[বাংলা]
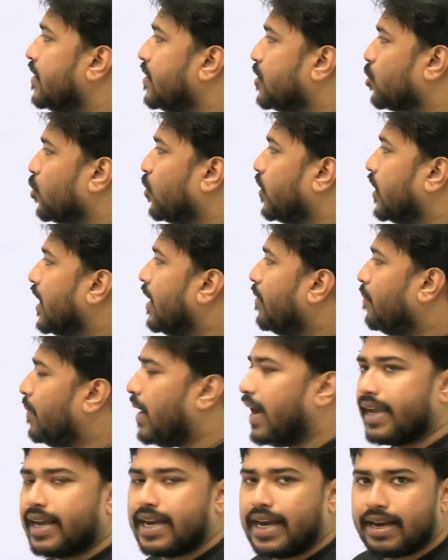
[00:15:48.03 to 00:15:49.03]
সোডিয়াম
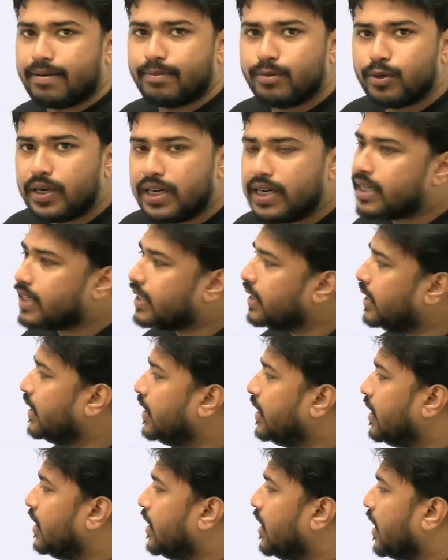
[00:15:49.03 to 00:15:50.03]
বাইকার্বনেট
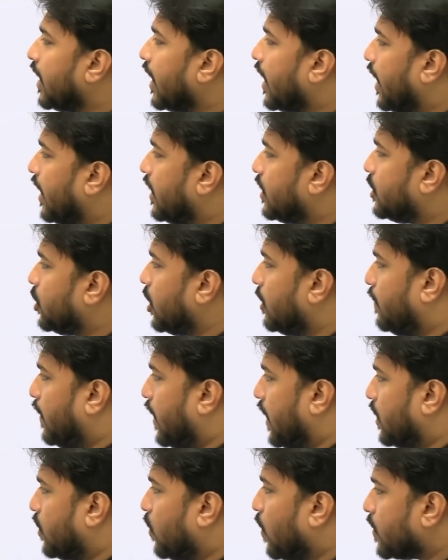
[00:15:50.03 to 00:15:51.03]
ক্যালসিয়াম
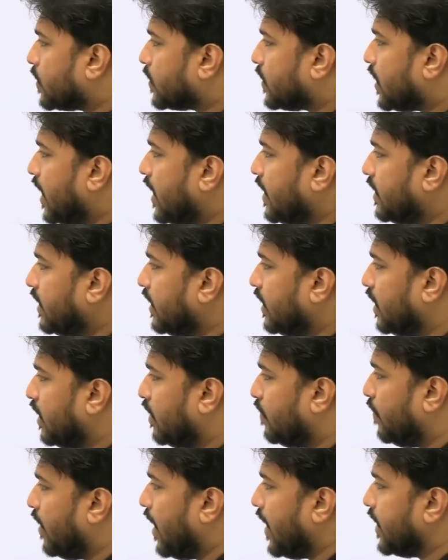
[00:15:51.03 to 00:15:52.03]
হাইড্রোক্সাইড
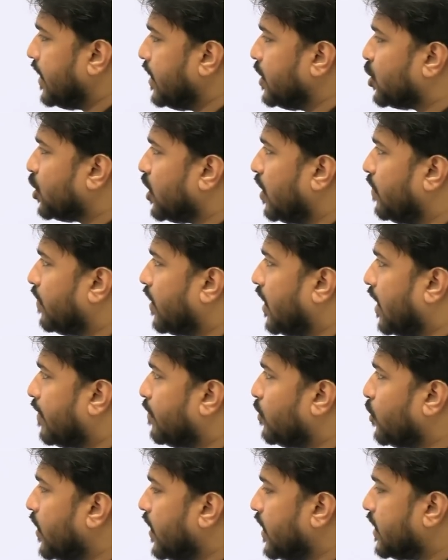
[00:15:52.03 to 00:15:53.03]
ম্যাগনেশিয়াম
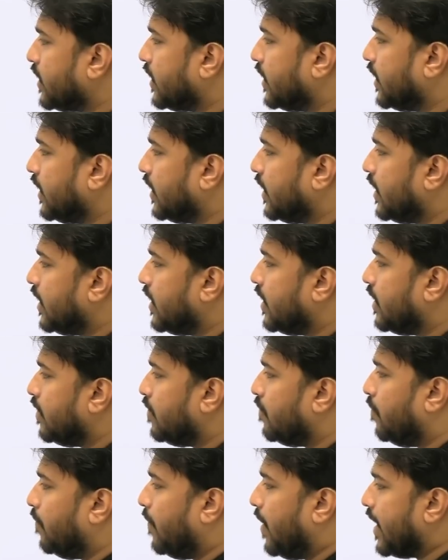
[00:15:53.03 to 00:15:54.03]
কার্বনেট
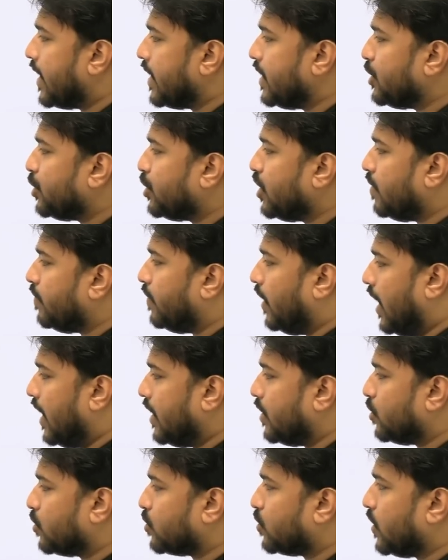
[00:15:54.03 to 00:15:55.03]
ম্যাগনেশিয়াম
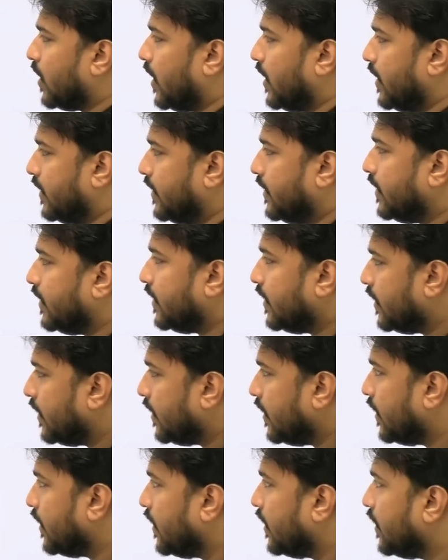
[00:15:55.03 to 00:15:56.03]
হাইড্রোক্সাইড
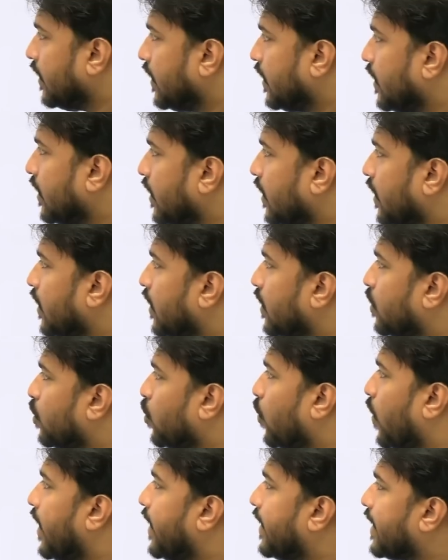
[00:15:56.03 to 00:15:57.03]
তো
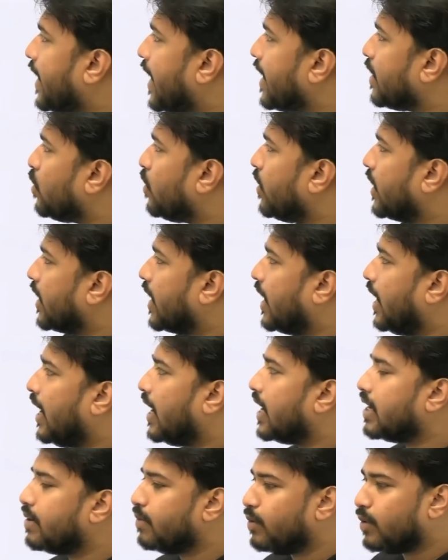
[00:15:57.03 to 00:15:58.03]
এটা এক ধরনের
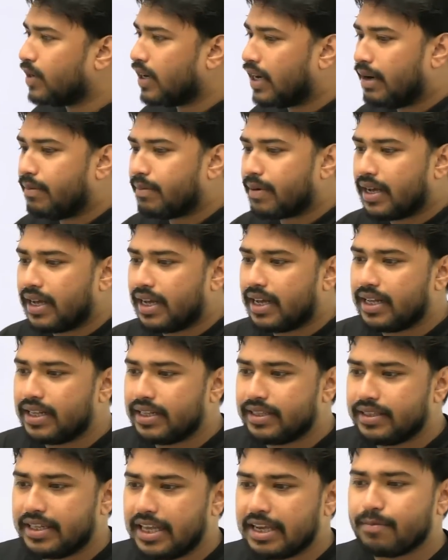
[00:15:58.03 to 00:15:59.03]
ক্ষার এবং আমরা
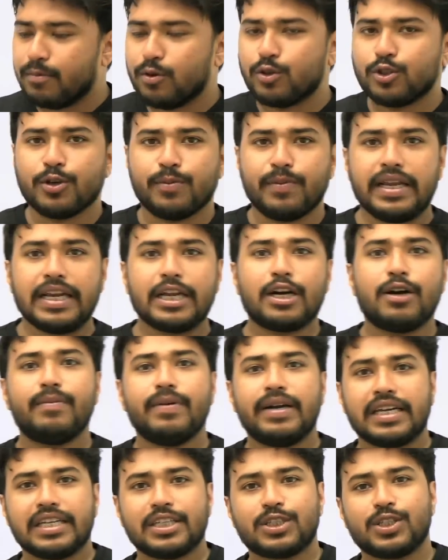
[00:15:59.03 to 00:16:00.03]
দেখব যে মিল্ক অফ
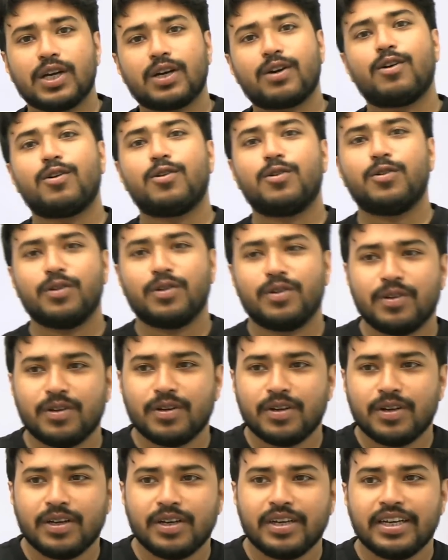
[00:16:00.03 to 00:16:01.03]
ম্যাগনেশিয়া কখন
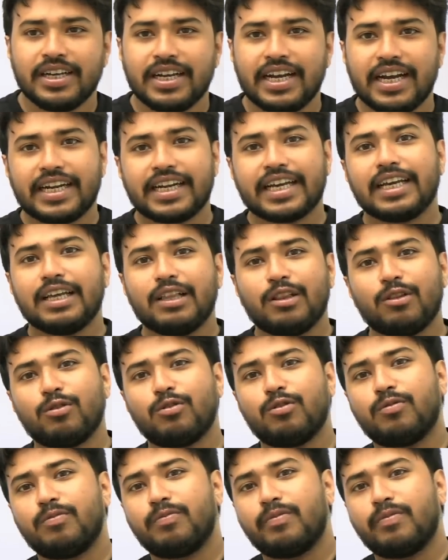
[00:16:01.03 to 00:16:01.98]
এটা কিন্তু